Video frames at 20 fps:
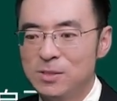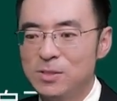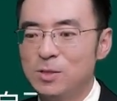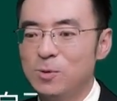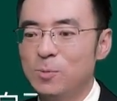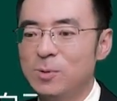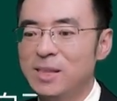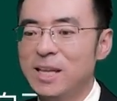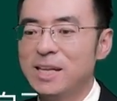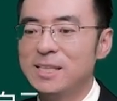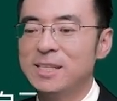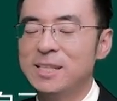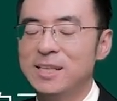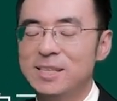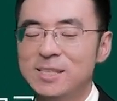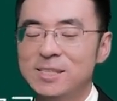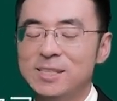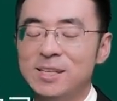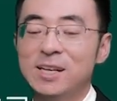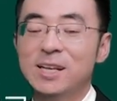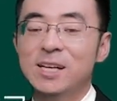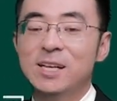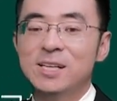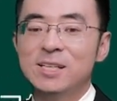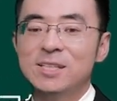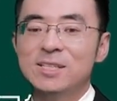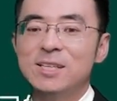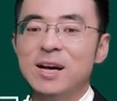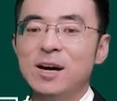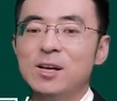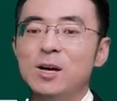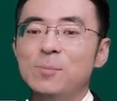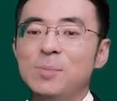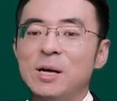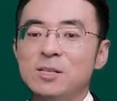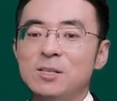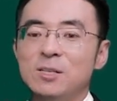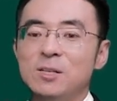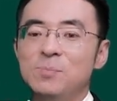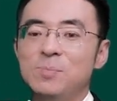这是我内心的意思，想要
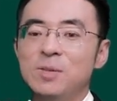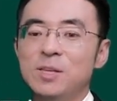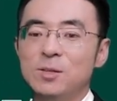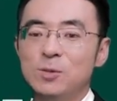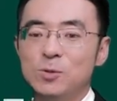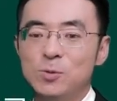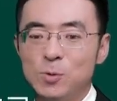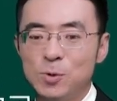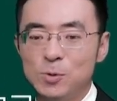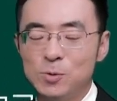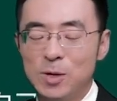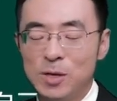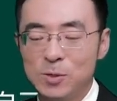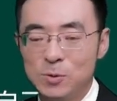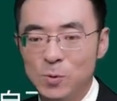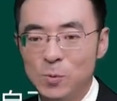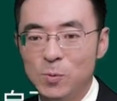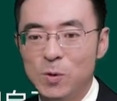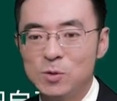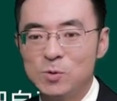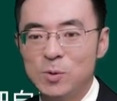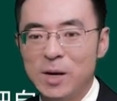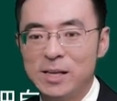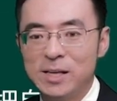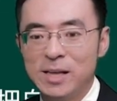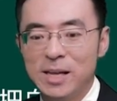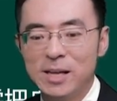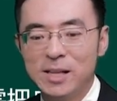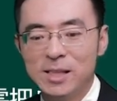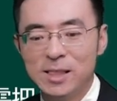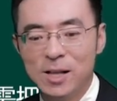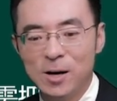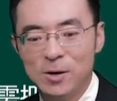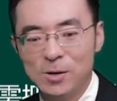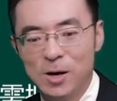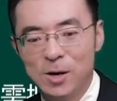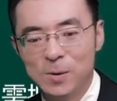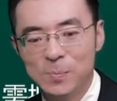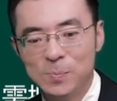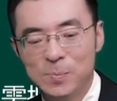把这支笔所有权从我转移给
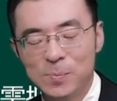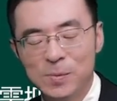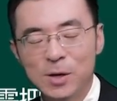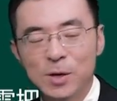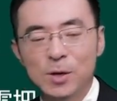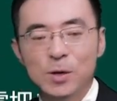老高。